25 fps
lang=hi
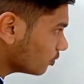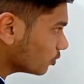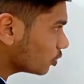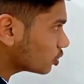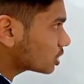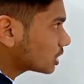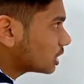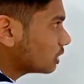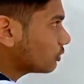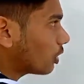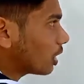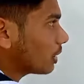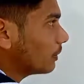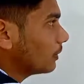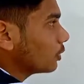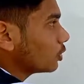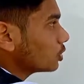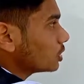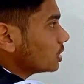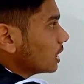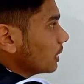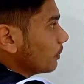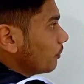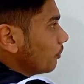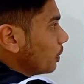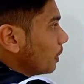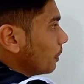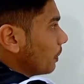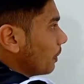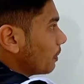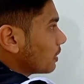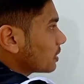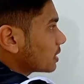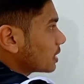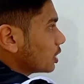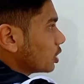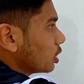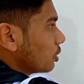उसकी फॉर्मेट होती है पी पी
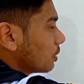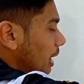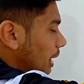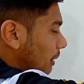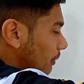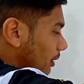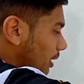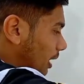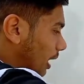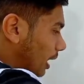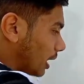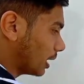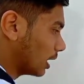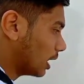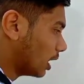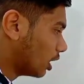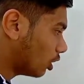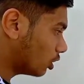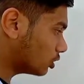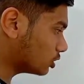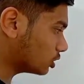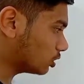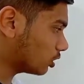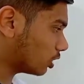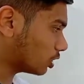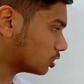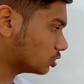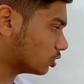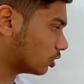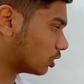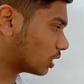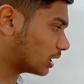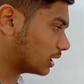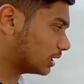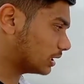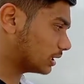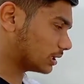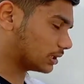प्लस की बराबर आर और ये तो कचू हो
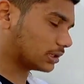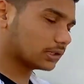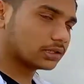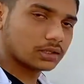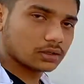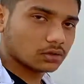रही है